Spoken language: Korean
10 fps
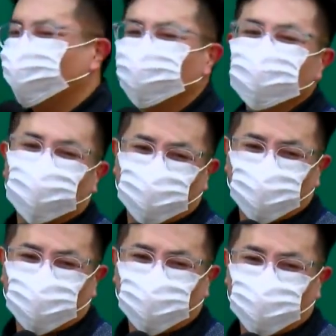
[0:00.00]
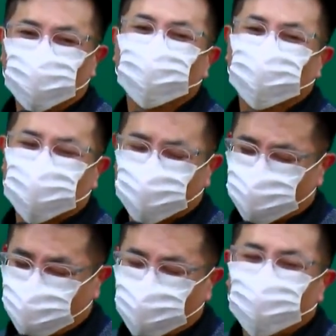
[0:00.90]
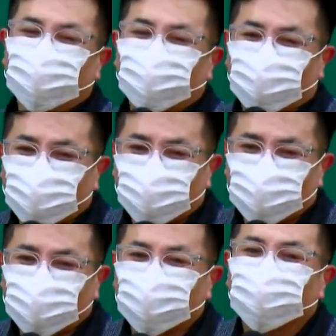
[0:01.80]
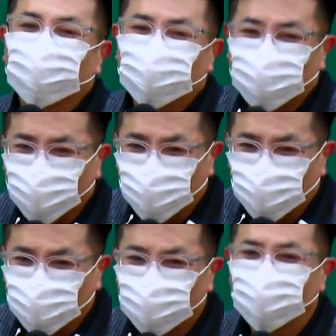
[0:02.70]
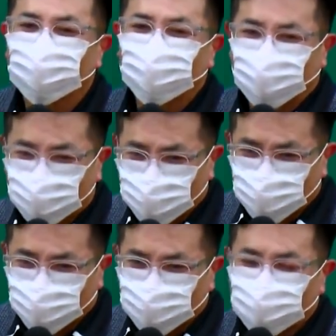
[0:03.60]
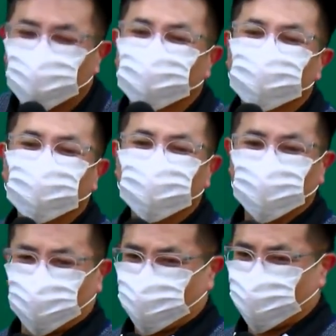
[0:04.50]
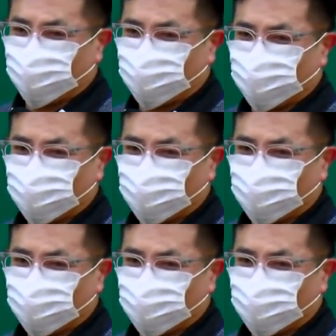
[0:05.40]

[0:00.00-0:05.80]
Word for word: 투쟁해 놓은 거 후배로서 그냥 돼요 안 돼요 돼요 합격 그러면 끝나는 거야.